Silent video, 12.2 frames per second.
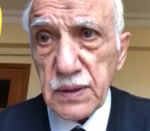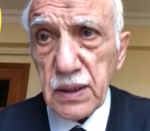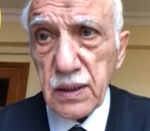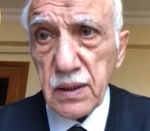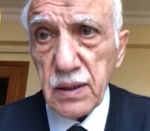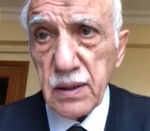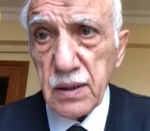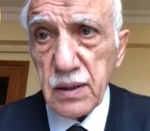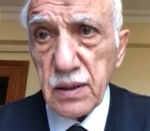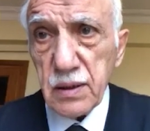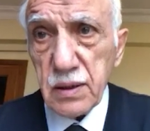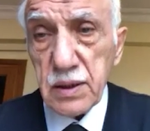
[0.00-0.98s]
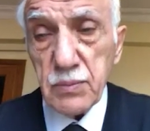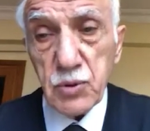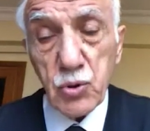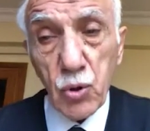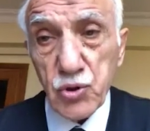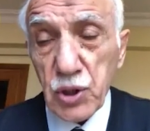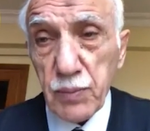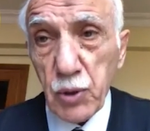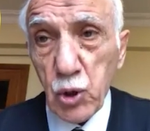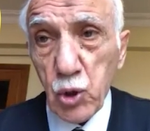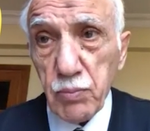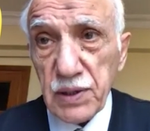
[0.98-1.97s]
ya kimin ne olacağı
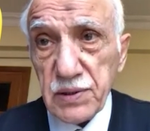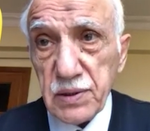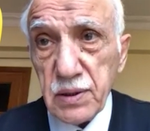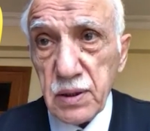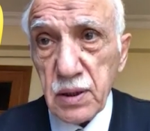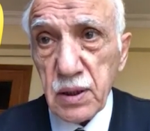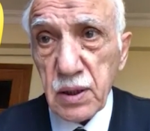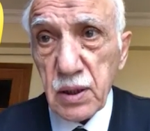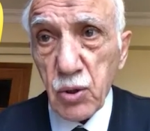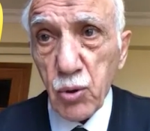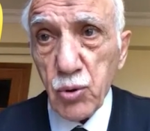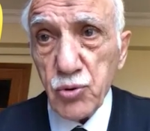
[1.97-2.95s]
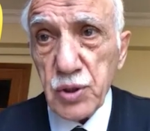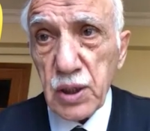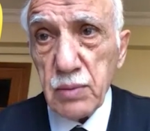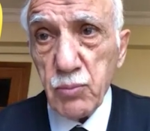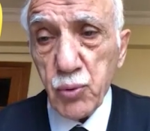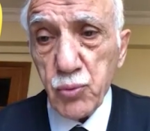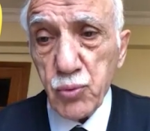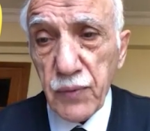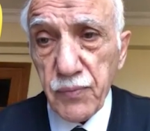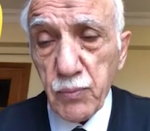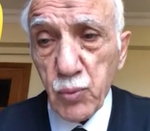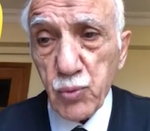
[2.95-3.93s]
belli olmaz. O yüzden müftü,
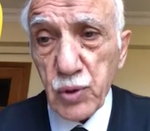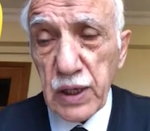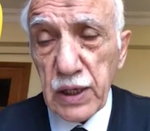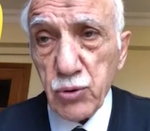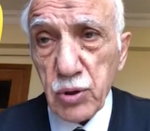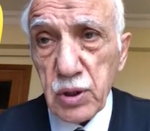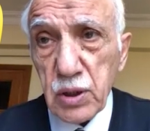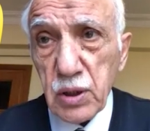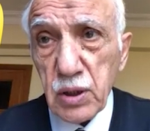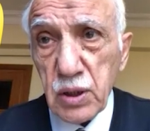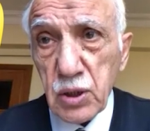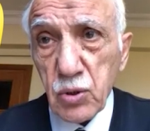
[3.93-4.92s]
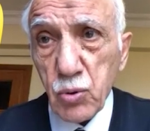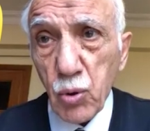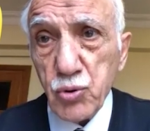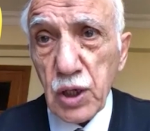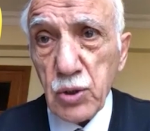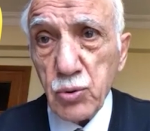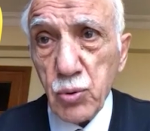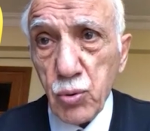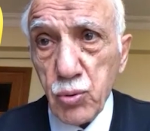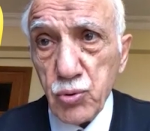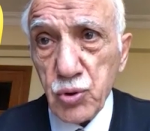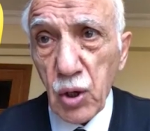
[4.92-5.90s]
müftüler diyor ki
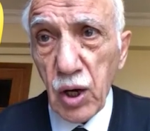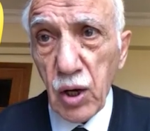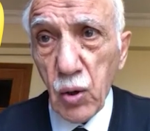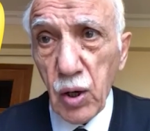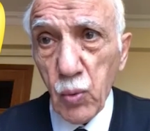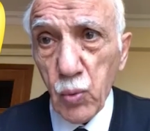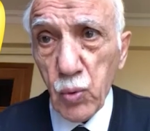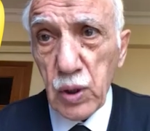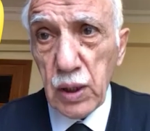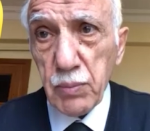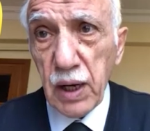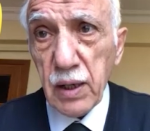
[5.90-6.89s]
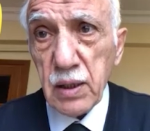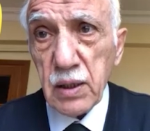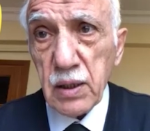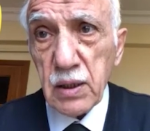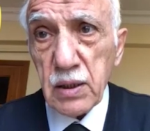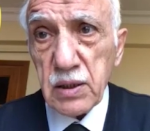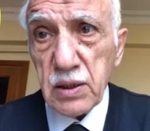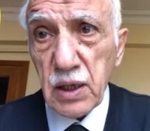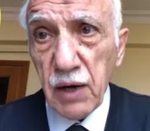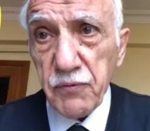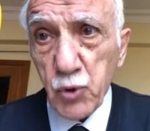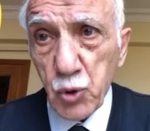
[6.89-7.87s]
99 ulema
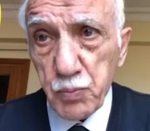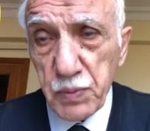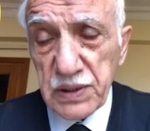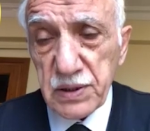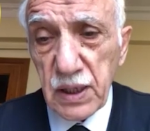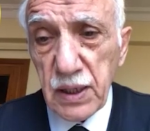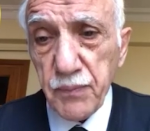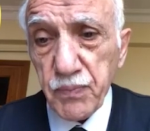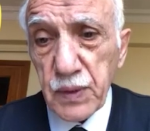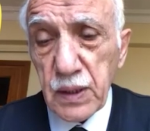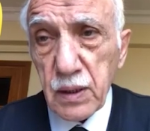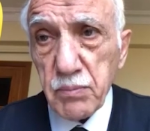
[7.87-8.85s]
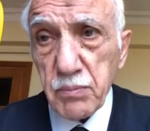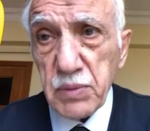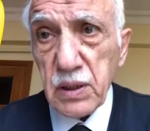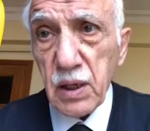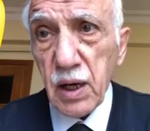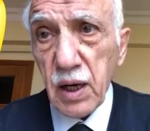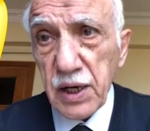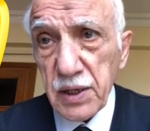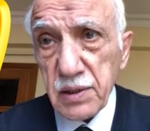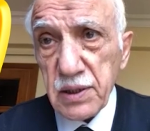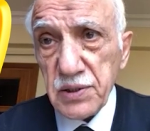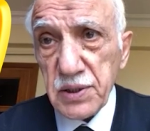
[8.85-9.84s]
kafir hükmetse biri
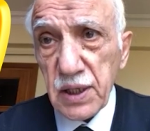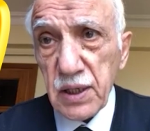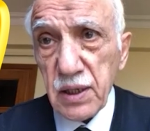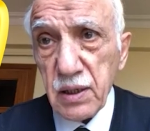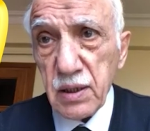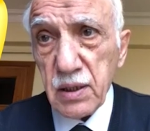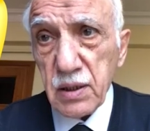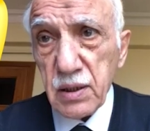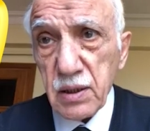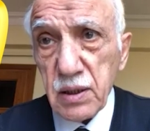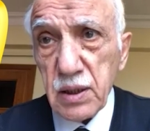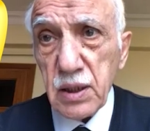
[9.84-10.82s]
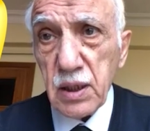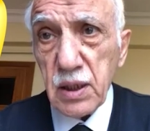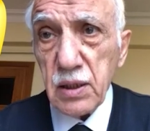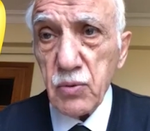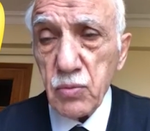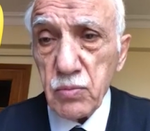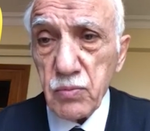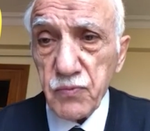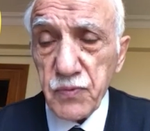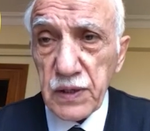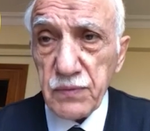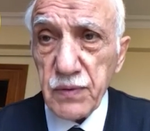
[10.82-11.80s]
hayır dese yine
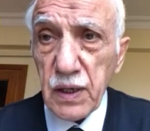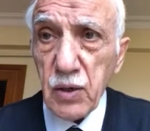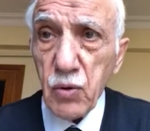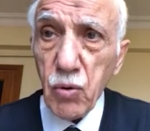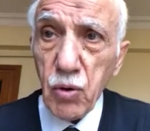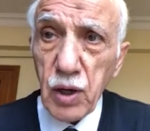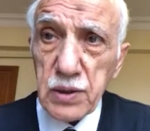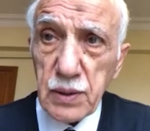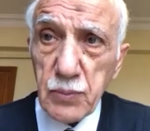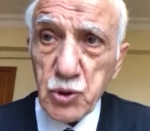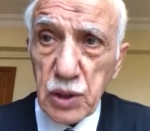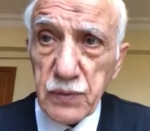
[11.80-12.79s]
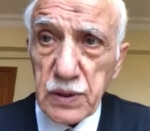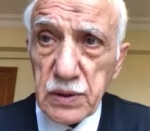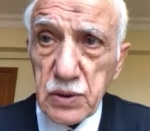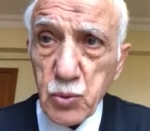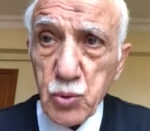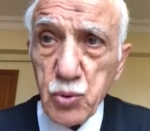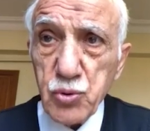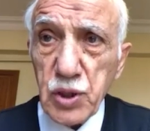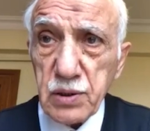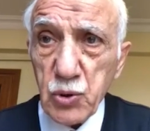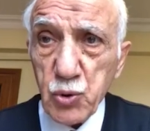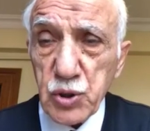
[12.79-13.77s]
fetva o adam üzerine verir.
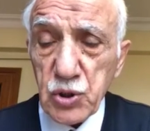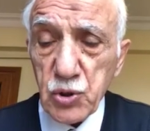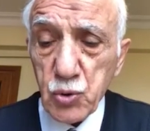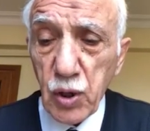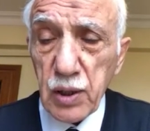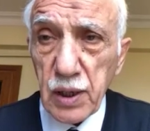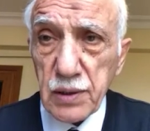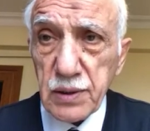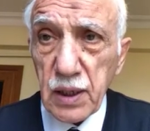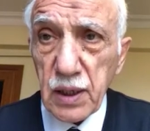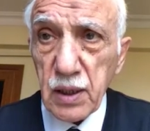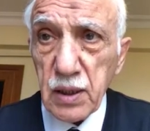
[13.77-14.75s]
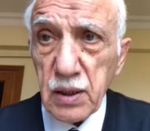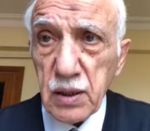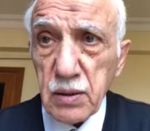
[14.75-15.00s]
Üstad da şualarda